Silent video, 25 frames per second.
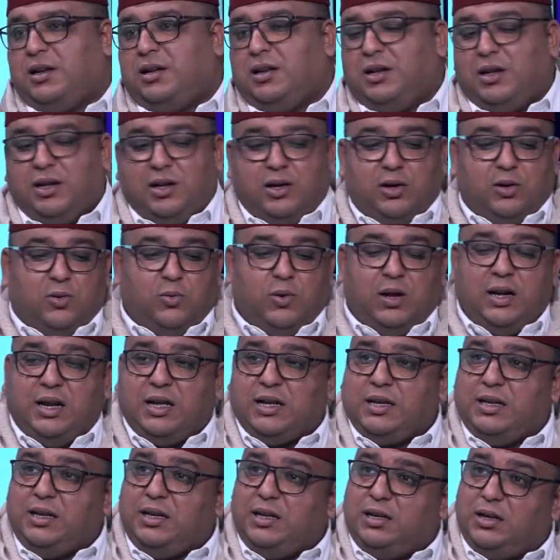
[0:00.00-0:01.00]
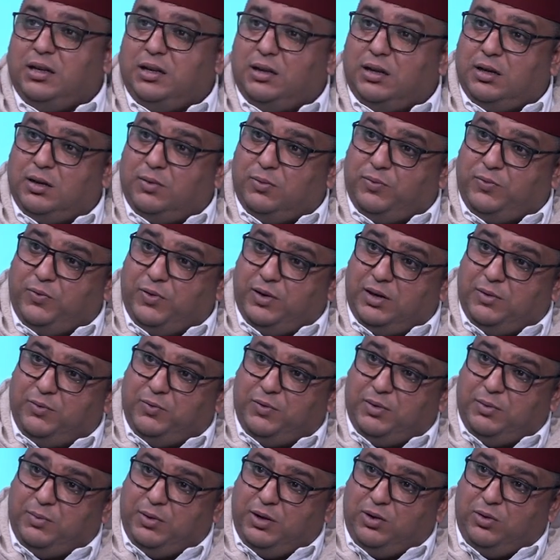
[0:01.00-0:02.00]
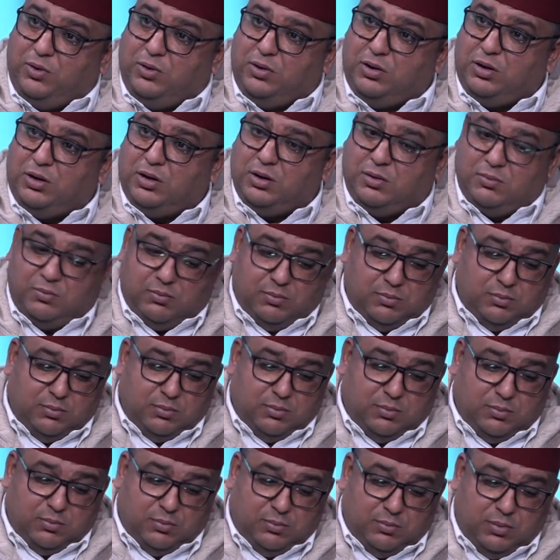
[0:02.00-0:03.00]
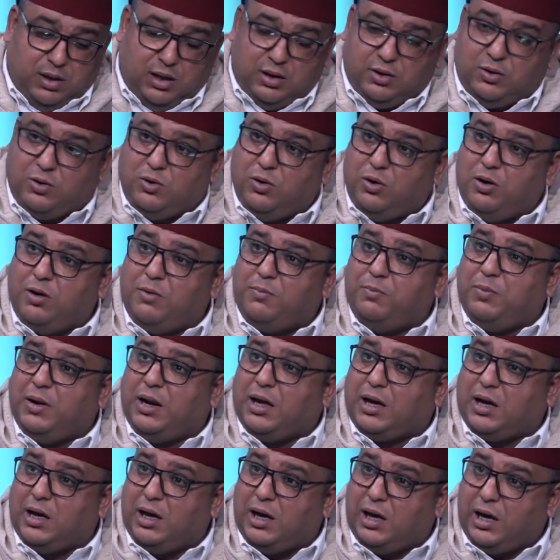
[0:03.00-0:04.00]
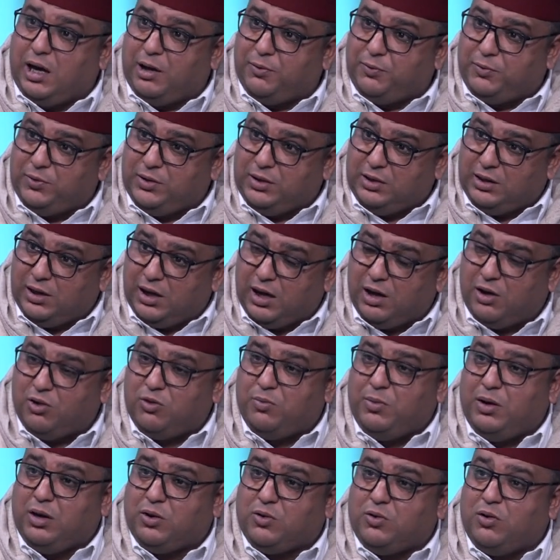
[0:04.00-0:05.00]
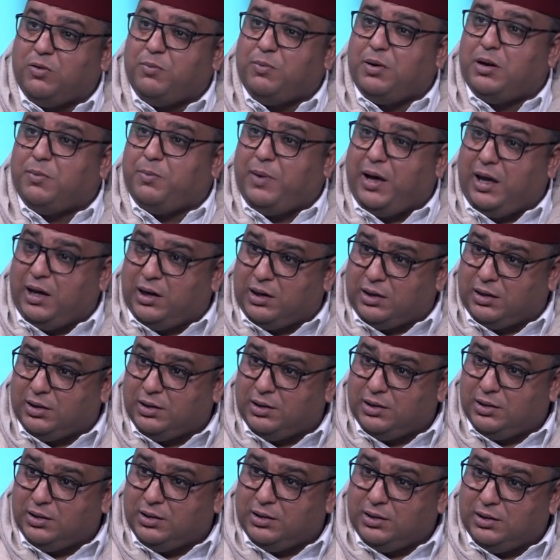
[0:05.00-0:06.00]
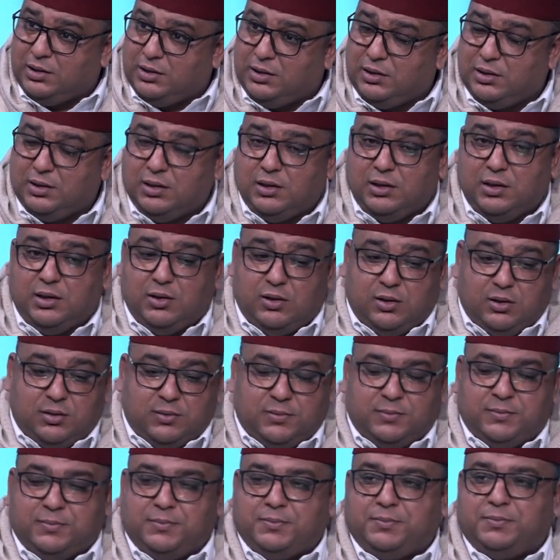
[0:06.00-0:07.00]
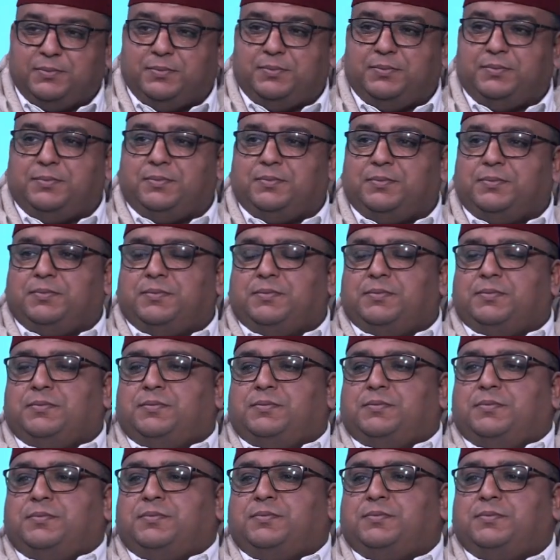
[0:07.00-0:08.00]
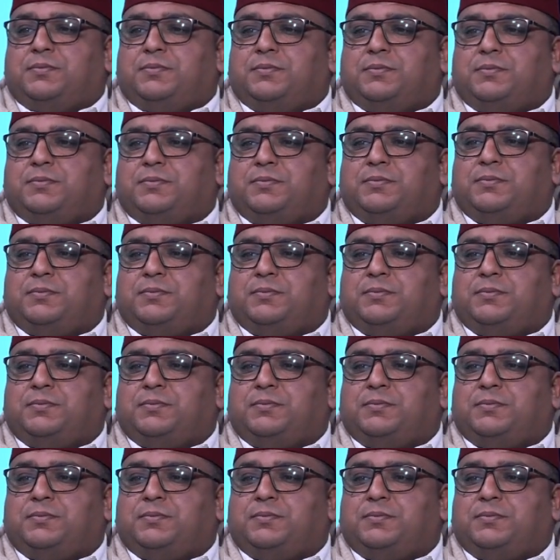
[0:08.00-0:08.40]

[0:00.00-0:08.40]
آه، ولكن في الملحون محكوم بالقافيه واو. ومحكوم بالبحر شنو ما آه، سيدريس